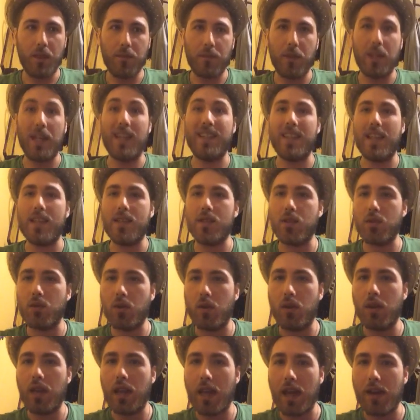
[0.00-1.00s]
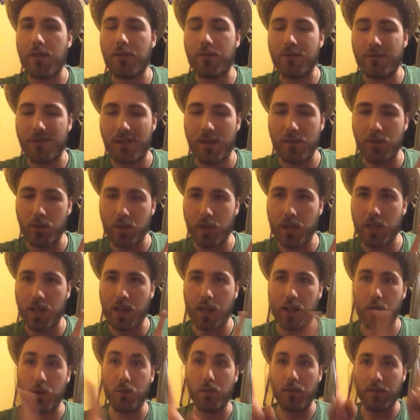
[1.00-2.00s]
fino adesso è a favore
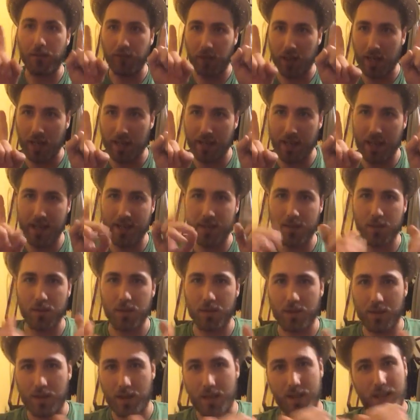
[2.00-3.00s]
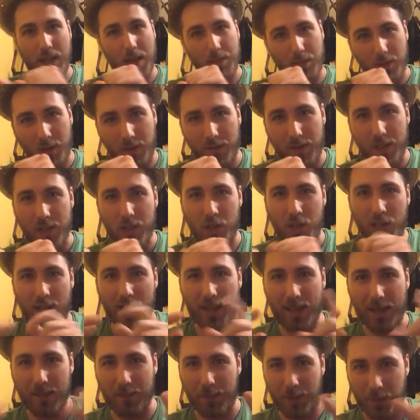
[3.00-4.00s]
della Juve, fino adesso, se il Napoli vince
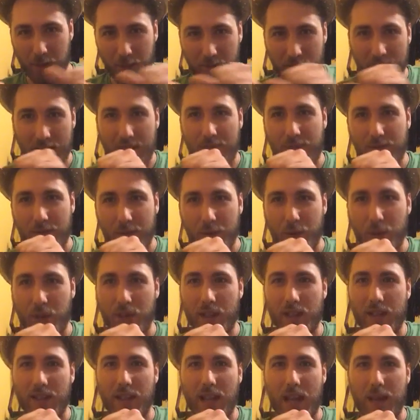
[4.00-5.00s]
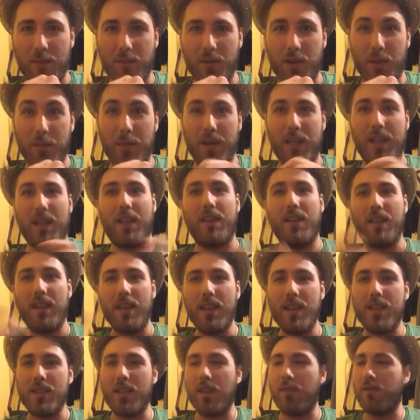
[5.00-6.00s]
là però va a favore del Napoli, perché
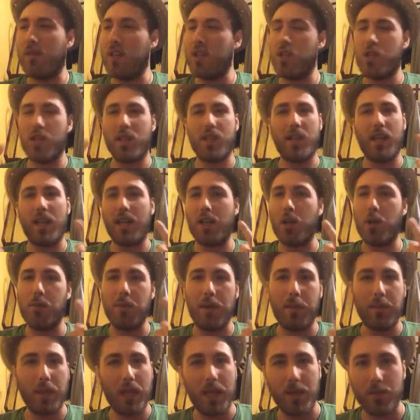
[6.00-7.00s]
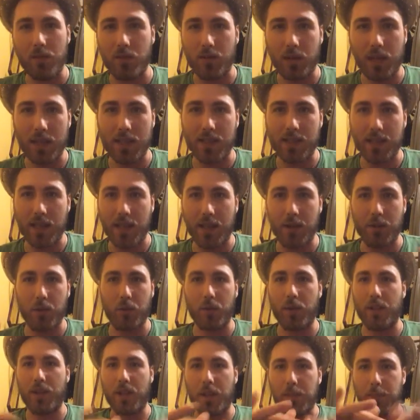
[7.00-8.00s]
se vince sarà come minimo 1-0,
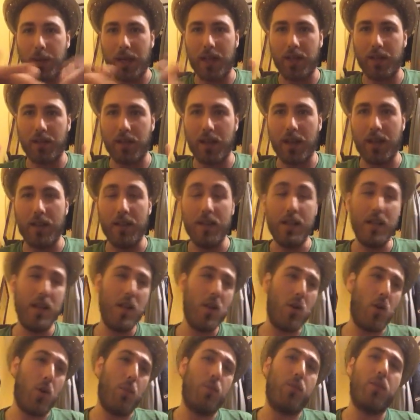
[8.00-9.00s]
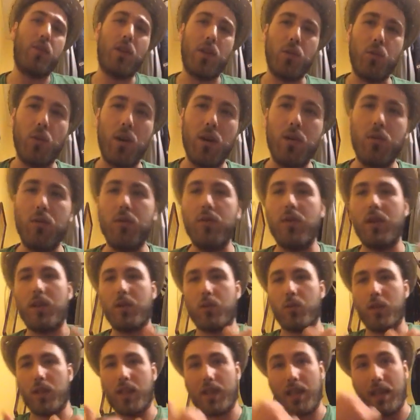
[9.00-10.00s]
quindi parità, oppure 2-1, e
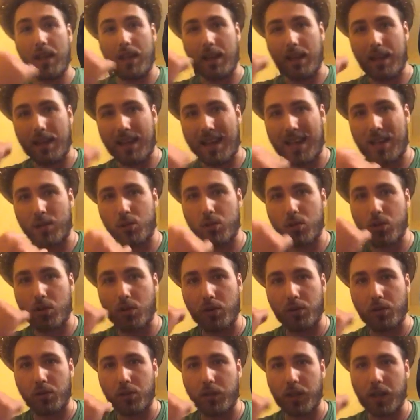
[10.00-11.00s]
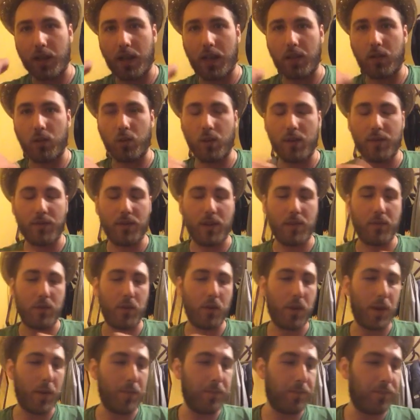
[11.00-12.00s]
quindi ha lo scontro diretto a
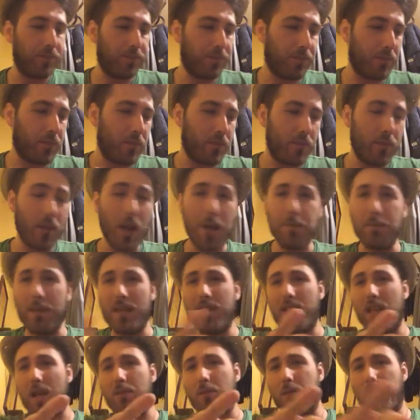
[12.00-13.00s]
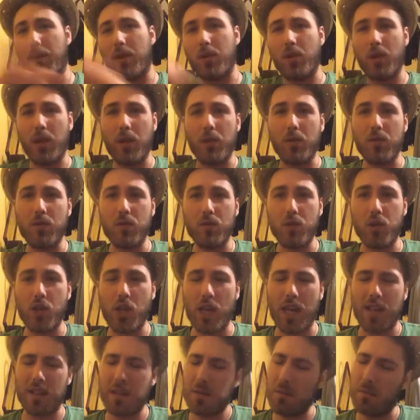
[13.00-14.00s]
favore. Mettiamo però che non
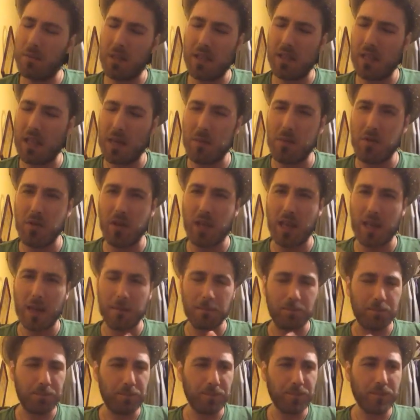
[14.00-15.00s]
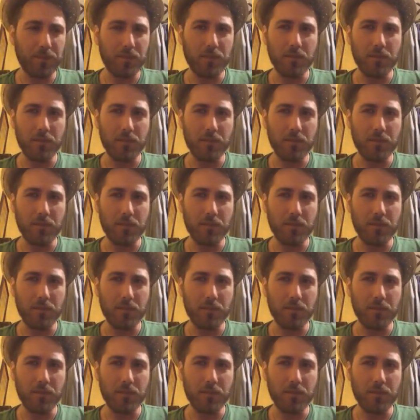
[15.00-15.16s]
succede, mettiamo che